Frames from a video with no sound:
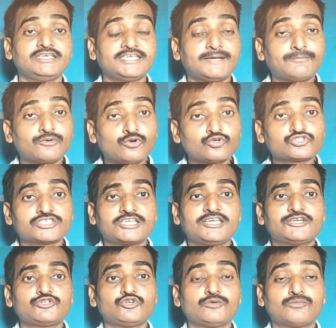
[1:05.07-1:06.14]
या ब्लॉग से
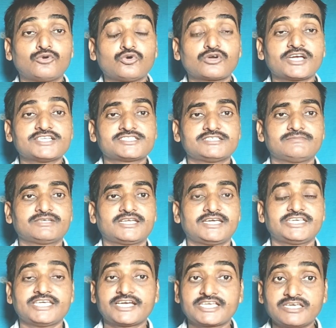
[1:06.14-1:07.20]
रिलेटिव है ब्लॉग कैसे
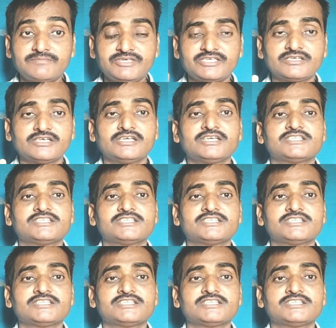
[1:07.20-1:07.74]
बनाए या गेमिंग